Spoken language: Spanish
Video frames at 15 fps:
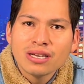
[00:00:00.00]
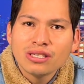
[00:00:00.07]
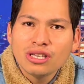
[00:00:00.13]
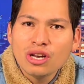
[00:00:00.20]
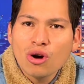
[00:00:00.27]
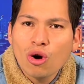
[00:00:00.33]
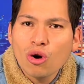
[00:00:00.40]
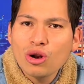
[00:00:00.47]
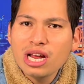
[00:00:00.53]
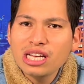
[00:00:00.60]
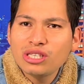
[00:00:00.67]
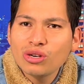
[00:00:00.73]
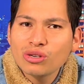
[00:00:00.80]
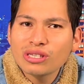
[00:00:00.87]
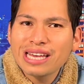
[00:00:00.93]
sino con
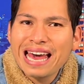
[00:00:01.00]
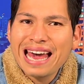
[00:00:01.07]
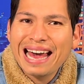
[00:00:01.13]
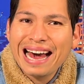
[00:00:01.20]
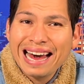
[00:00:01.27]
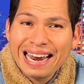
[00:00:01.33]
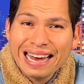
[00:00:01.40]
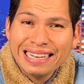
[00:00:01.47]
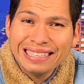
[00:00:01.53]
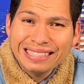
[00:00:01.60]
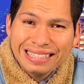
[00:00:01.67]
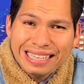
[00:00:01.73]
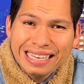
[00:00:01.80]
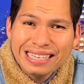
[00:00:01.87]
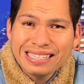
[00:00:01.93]
hechos que
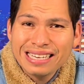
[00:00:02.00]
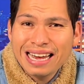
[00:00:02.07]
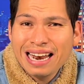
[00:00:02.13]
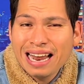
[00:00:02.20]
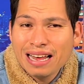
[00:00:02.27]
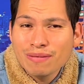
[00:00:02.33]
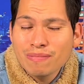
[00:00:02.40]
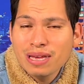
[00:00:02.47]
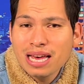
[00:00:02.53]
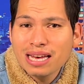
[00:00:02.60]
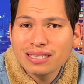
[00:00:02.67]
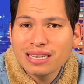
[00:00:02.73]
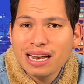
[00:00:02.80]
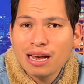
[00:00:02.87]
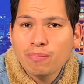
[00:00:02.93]
garanticen las
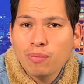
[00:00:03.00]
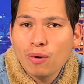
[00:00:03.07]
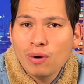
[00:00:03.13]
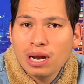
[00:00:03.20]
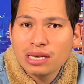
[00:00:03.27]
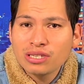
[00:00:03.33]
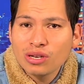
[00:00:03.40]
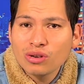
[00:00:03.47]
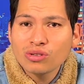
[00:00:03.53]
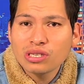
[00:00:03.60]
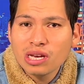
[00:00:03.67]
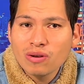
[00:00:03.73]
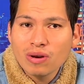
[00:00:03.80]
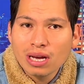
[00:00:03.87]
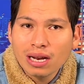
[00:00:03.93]
vidas de la población
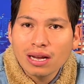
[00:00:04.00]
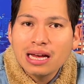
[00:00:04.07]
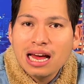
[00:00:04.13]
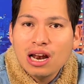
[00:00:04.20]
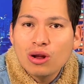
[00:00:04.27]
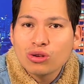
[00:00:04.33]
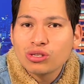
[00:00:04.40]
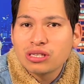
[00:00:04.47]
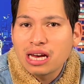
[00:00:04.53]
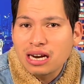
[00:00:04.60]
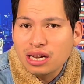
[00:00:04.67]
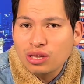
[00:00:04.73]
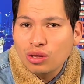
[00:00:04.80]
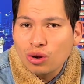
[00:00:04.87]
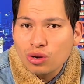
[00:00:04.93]
civil en los
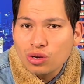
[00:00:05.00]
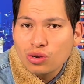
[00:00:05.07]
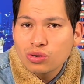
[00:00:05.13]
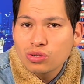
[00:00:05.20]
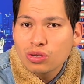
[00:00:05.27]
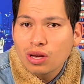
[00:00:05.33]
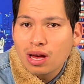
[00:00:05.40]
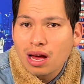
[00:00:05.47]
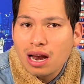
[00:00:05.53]
territorios.